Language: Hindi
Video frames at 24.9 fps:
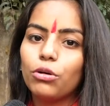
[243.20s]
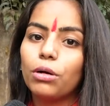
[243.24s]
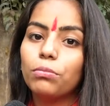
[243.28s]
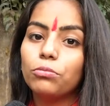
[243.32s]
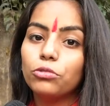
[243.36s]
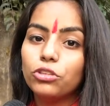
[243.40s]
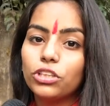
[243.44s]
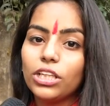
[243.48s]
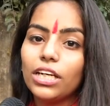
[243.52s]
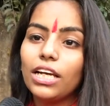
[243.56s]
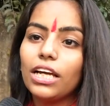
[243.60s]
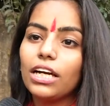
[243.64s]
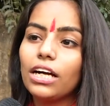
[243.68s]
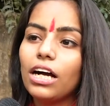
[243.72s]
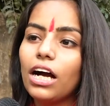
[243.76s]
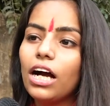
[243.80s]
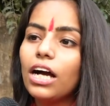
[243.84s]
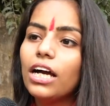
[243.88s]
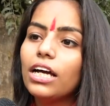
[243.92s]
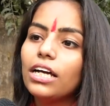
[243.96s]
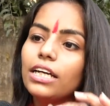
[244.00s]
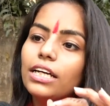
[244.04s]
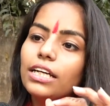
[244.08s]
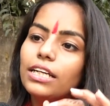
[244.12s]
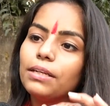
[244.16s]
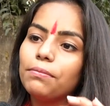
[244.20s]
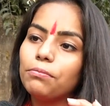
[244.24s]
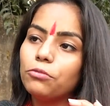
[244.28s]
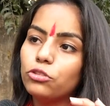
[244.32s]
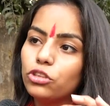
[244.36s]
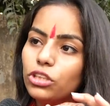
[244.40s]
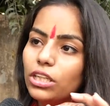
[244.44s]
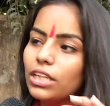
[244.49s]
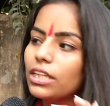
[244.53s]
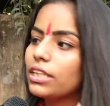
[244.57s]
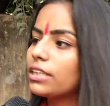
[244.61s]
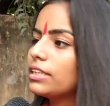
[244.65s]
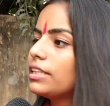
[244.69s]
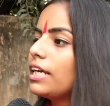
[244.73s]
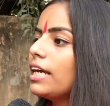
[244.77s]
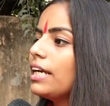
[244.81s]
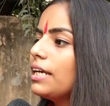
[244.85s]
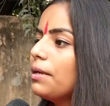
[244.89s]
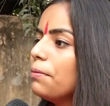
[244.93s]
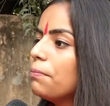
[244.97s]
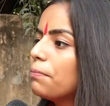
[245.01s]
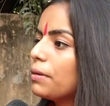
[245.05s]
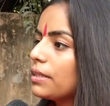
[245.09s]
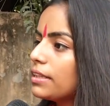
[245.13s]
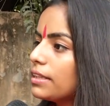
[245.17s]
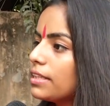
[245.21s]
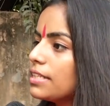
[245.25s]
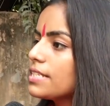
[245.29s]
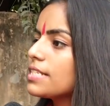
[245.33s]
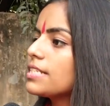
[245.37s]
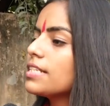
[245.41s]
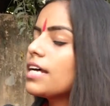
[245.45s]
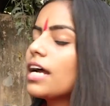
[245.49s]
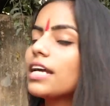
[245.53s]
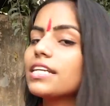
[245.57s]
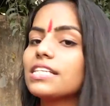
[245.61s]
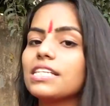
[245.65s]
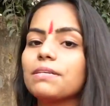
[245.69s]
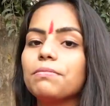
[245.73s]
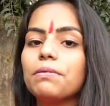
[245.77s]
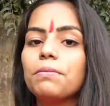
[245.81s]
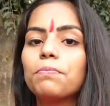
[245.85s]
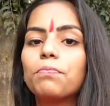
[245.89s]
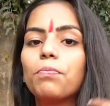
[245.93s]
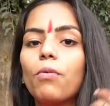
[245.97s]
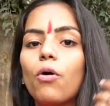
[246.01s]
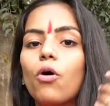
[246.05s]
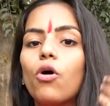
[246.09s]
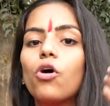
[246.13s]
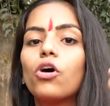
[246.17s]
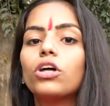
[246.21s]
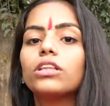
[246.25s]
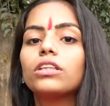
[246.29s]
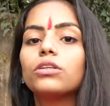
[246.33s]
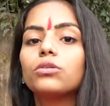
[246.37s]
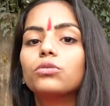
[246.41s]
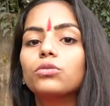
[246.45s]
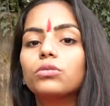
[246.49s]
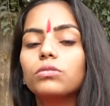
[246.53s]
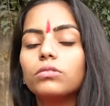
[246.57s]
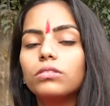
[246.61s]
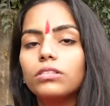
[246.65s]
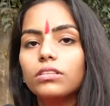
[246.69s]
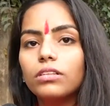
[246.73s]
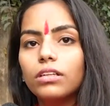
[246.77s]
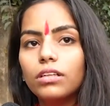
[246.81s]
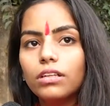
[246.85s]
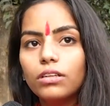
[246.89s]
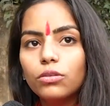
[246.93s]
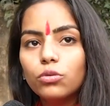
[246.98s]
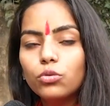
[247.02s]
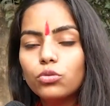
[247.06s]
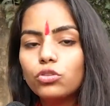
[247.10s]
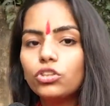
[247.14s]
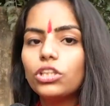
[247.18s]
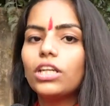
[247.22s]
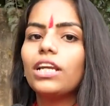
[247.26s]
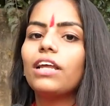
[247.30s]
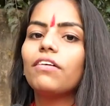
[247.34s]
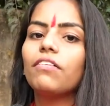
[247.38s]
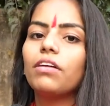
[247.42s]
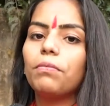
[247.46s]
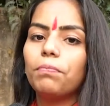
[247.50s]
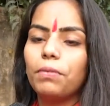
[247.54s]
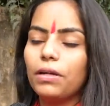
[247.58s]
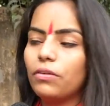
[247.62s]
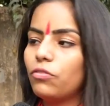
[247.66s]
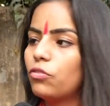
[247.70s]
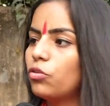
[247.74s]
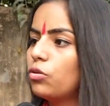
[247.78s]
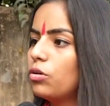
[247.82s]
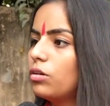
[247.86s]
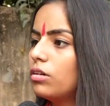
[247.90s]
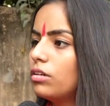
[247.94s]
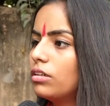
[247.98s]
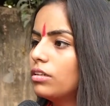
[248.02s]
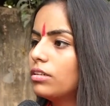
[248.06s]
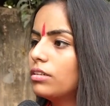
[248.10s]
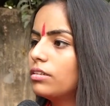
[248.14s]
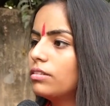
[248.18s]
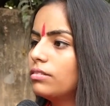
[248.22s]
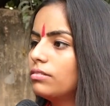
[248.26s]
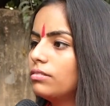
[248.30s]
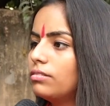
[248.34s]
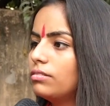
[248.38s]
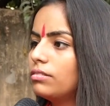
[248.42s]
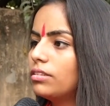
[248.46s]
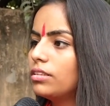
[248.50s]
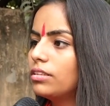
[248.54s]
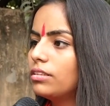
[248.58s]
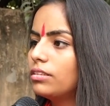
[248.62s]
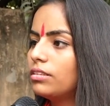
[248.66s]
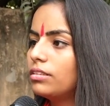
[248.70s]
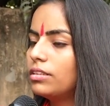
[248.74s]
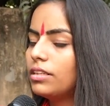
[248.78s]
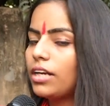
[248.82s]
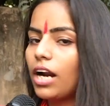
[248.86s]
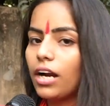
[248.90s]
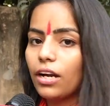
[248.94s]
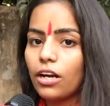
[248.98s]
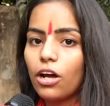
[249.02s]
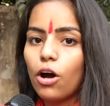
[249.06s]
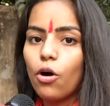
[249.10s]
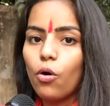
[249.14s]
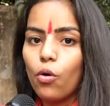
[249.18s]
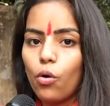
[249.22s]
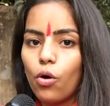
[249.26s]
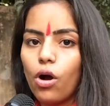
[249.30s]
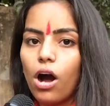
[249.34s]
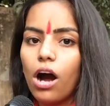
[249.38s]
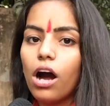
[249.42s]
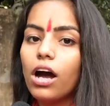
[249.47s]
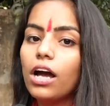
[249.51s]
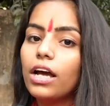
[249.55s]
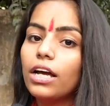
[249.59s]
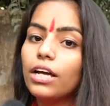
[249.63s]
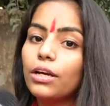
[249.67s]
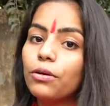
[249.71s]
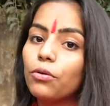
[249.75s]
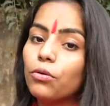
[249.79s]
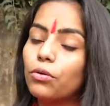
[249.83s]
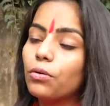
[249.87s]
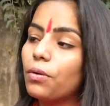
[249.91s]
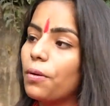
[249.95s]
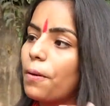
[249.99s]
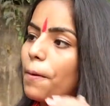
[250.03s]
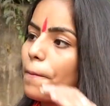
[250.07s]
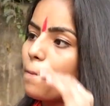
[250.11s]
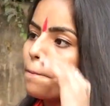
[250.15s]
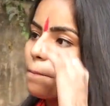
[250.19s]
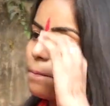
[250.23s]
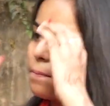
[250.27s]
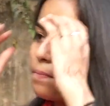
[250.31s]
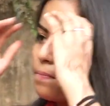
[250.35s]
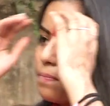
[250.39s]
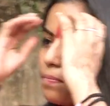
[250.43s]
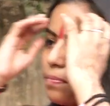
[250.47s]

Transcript: हुआ मुझे लगा मुझे लगता है कि बत्तीस हज़ार से भी बहुत ऊंचे लेवल पे वो आ, डाटा होगा अनऑफिशियल तो